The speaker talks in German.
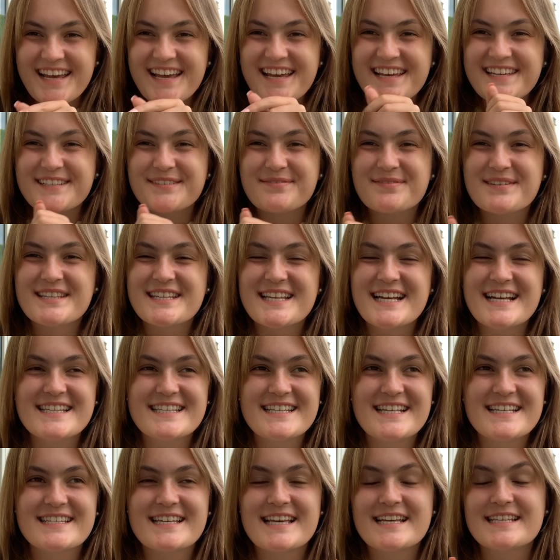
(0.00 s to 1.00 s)
Ich habe das
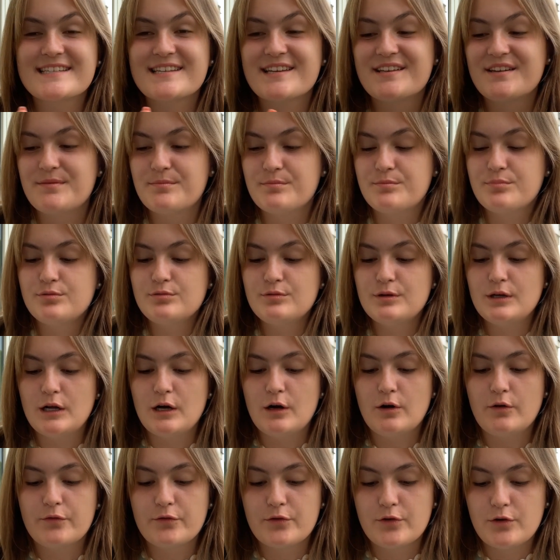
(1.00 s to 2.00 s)
Ganze jetzt gestern im Pool
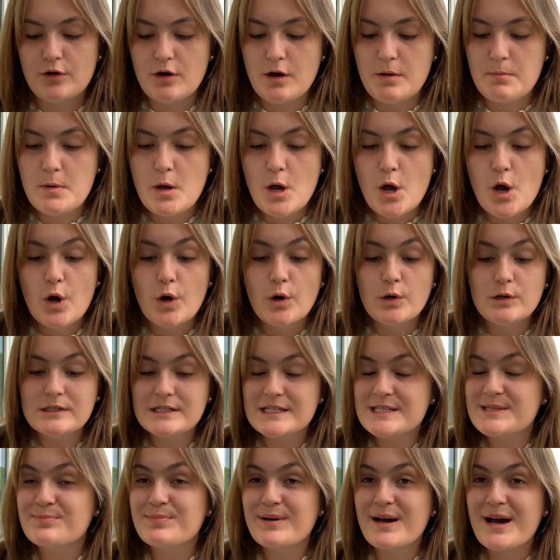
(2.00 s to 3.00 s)
aufgenommen und
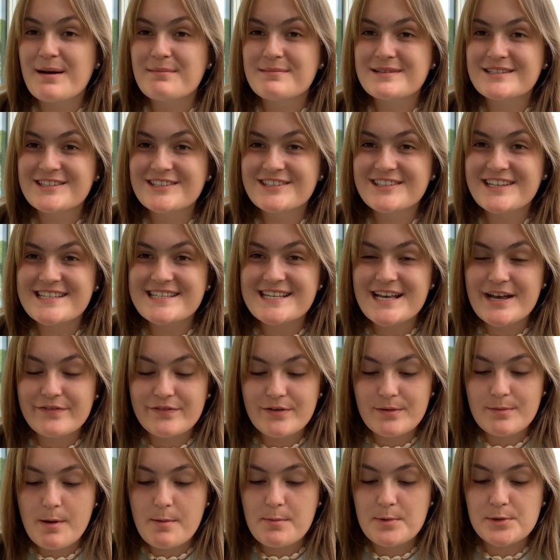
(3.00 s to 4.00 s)
das bearbeite ich jetzt
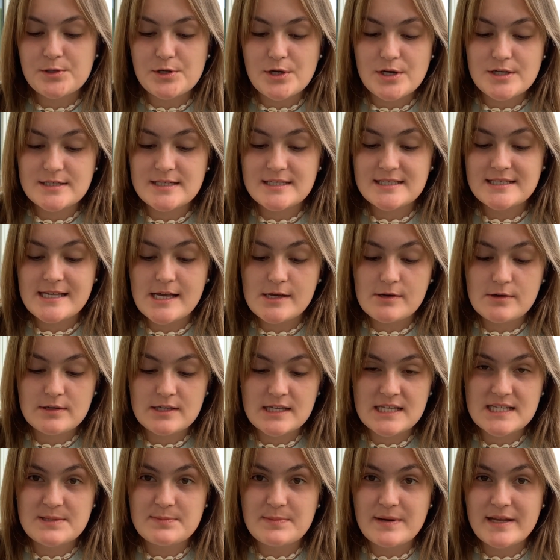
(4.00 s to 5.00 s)
einfach mal mit euch. Ich zeige euch
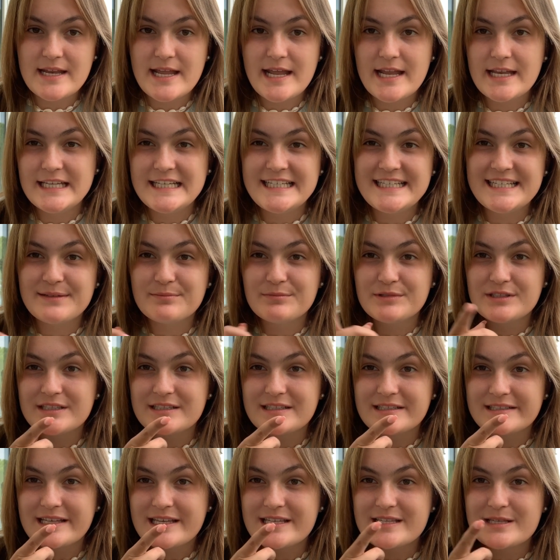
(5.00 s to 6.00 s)
jetzt mein Handy, damit ihr
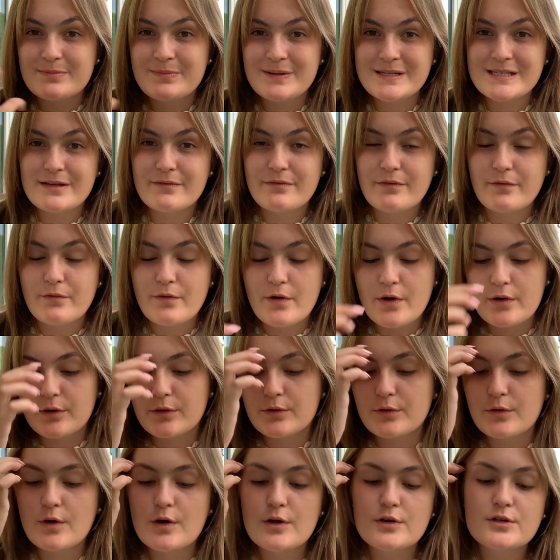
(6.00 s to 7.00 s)
das Ganze besser
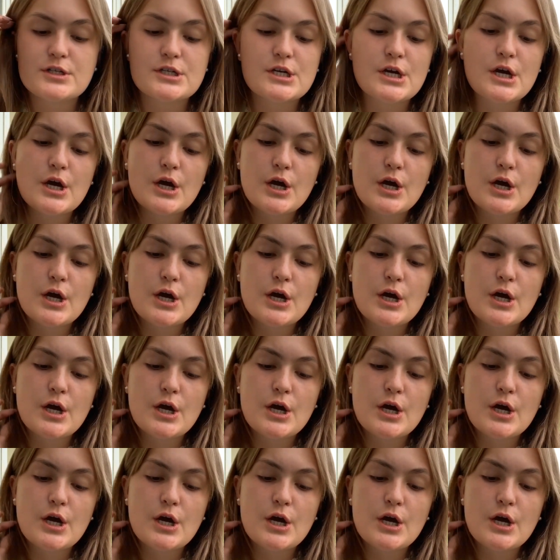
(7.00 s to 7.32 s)
verfolgen könnt.